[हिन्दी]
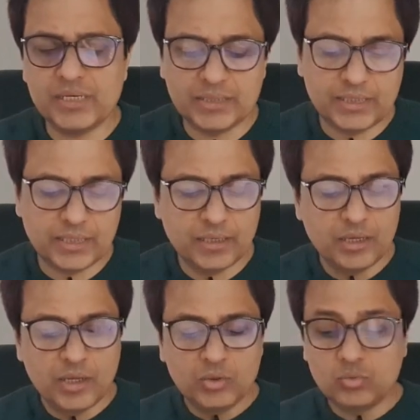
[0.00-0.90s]
भी मिल जाती है
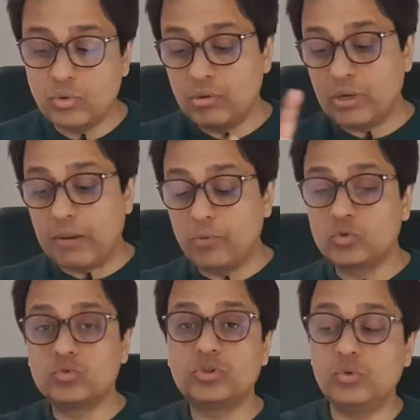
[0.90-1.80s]
तो
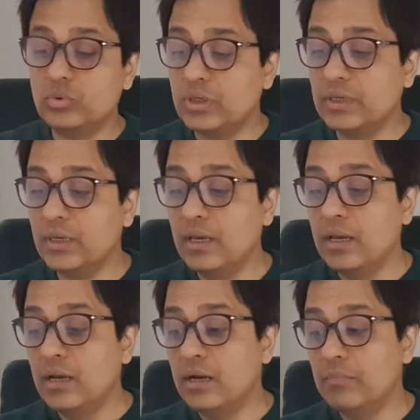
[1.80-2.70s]
आप लोग सोचते होंगे कि
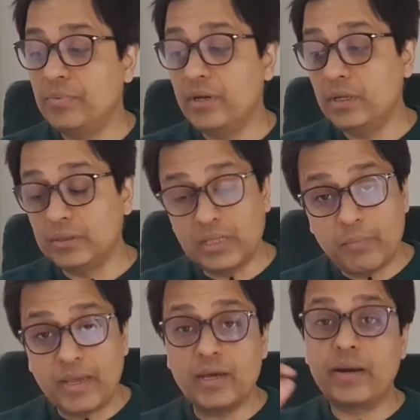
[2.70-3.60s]
फिर
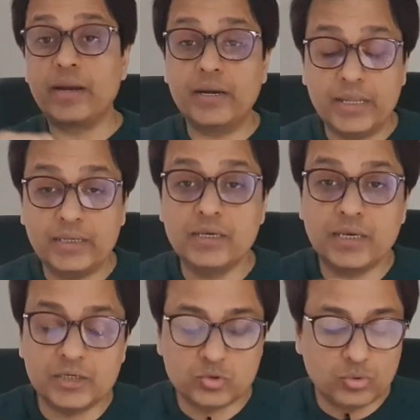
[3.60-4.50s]
इतना महंगा रैकेट लेने
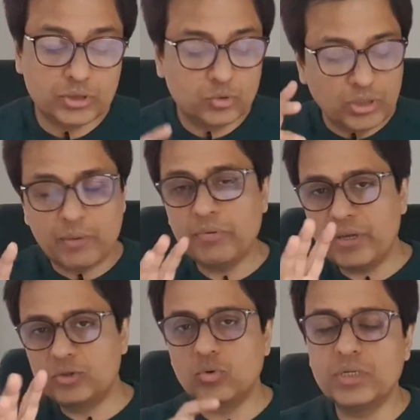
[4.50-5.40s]
की क्या ज़रूरत है तो यहाँ
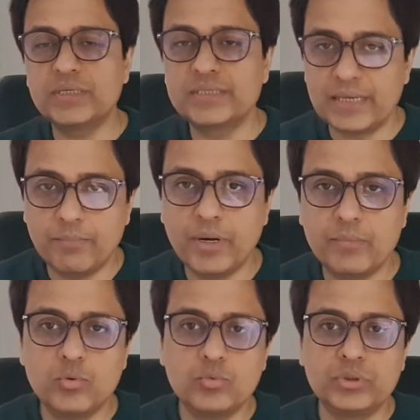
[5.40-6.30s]
पे मैं एक छोटा सा
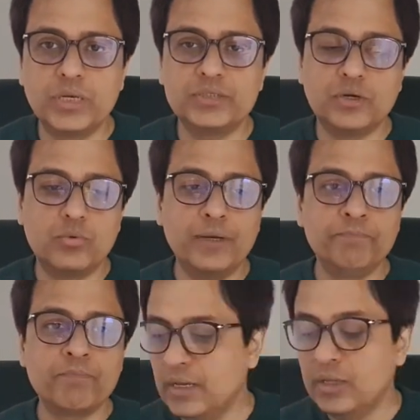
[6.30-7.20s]
एग्जांपल आप लोगों को देना
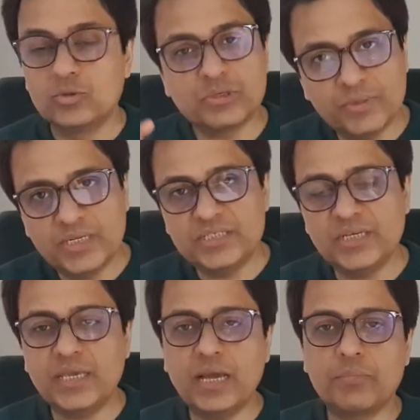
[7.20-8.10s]
चाहूँगा तो समझ
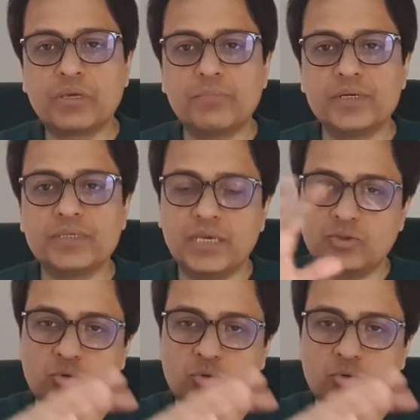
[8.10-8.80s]
लीजिए कि आपके पास